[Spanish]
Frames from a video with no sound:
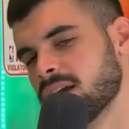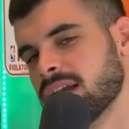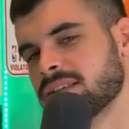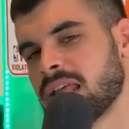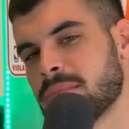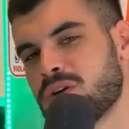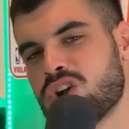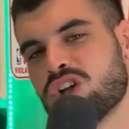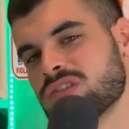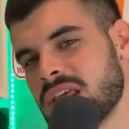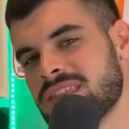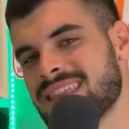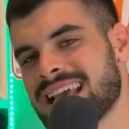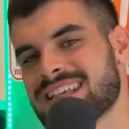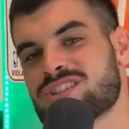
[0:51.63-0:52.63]
Y tenemos
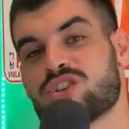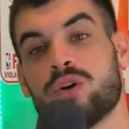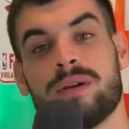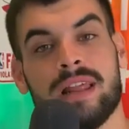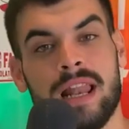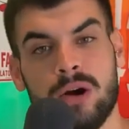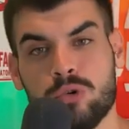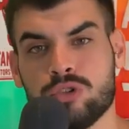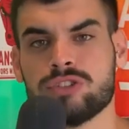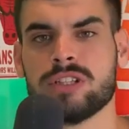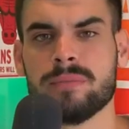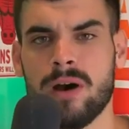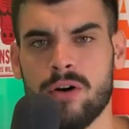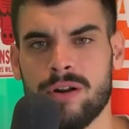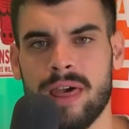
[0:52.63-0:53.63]
noticias sobre la
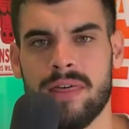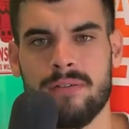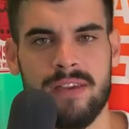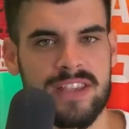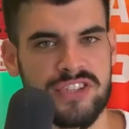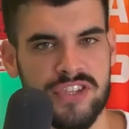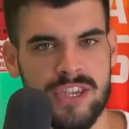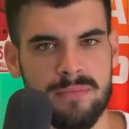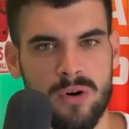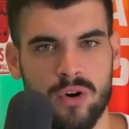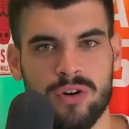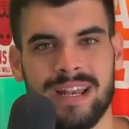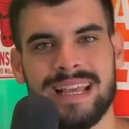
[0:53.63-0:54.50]
última hora de Ben Simon